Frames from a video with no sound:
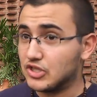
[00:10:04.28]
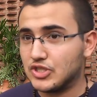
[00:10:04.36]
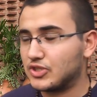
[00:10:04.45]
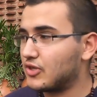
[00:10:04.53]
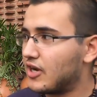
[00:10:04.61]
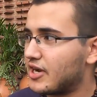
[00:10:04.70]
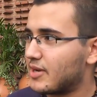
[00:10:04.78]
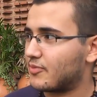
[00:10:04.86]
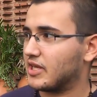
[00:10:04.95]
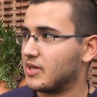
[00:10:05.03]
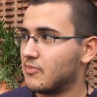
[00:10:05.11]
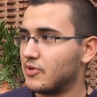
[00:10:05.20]
nosotros ahora,
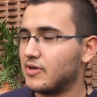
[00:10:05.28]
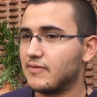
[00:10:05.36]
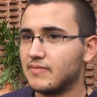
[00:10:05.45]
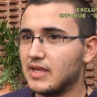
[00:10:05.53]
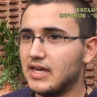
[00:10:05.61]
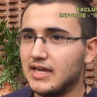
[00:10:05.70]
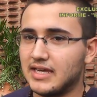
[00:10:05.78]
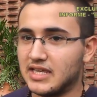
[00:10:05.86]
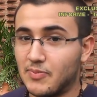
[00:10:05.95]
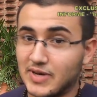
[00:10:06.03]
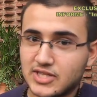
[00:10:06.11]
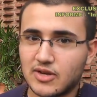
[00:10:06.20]
por ejemplo,
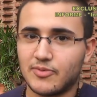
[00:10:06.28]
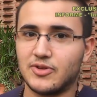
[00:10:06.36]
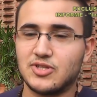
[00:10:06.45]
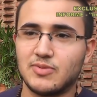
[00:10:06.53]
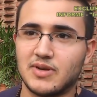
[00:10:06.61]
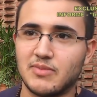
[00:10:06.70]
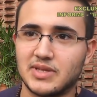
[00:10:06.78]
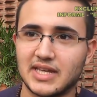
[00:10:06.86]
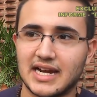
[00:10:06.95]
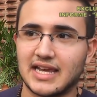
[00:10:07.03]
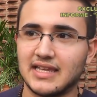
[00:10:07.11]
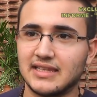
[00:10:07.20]
y de paso aprovecho para
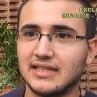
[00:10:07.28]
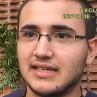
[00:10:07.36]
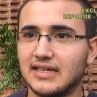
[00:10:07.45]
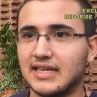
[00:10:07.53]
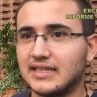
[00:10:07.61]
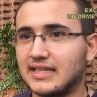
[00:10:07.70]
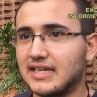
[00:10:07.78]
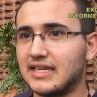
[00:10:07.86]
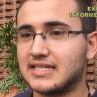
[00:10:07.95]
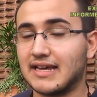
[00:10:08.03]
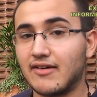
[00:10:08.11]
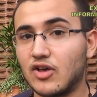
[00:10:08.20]
invitar a la gente,
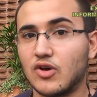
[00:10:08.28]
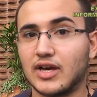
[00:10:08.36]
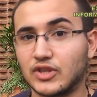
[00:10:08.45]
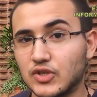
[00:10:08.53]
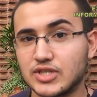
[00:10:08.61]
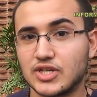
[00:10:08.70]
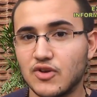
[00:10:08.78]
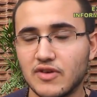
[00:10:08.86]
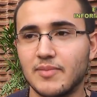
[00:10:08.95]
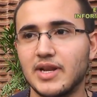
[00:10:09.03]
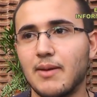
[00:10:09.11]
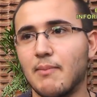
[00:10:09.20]
este sábado 14 de
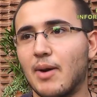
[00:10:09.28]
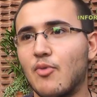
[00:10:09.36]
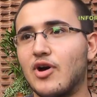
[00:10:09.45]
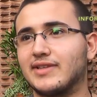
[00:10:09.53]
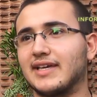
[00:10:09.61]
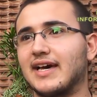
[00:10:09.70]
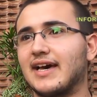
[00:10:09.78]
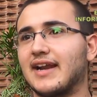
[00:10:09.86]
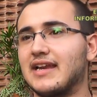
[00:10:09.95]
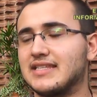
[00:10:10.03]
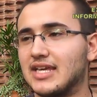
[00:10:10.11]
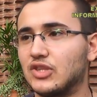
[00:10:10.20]
noviembre vamos a
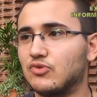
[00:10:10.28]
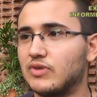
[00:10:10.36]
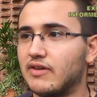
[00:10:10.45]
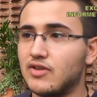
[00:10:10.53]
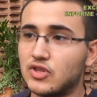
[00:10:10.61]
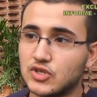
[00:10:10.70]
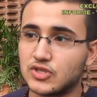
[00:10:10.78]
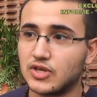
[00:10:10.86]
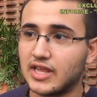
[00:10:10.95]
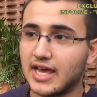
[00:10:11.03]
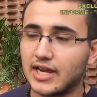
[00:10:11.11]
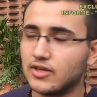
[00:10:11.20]
estar realizando un evento
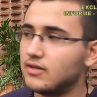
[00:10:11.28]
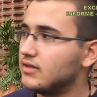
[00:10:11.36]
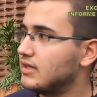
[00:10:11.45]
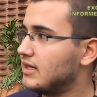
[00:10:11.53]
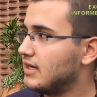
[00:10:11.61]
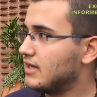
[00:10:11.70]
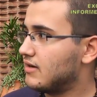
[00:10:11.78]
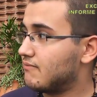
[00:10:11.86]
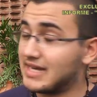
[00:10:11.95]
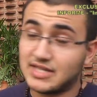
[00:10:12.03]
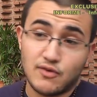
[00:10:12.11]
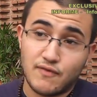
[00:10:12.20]
solidario,
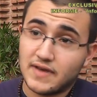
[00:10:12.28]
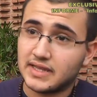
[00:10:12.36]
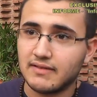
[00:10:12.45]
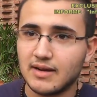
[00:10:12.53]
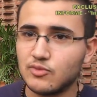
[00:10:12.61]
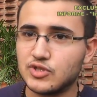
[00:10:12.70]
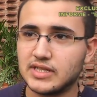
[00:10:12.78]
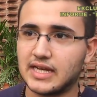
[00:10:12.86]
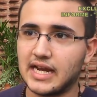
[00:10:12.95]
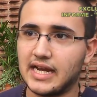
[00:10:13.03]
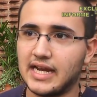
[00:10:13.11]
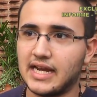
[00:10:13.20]
va a ser un festival
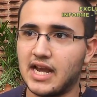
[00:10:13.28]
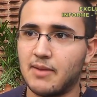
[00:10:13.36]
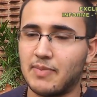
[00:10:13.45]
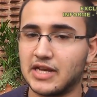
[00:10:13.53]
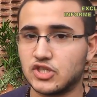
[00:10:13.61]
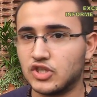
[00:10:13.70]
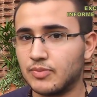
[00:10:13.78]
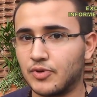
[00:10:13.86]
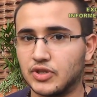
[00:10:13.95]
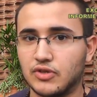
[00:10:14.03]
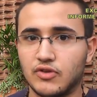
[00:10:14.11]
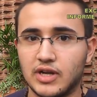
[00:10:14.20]
musical en el Playón
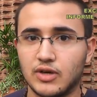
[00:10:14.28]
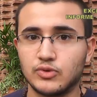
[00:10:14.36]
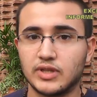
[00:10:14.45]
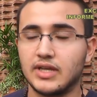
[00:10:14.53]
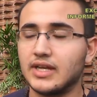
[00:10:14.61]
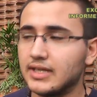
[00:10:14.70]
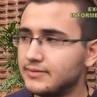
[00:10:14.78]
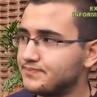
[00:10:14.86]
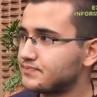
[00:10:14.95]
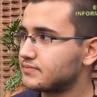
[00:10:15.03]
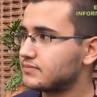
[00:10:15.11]
Deportivo de la UTN,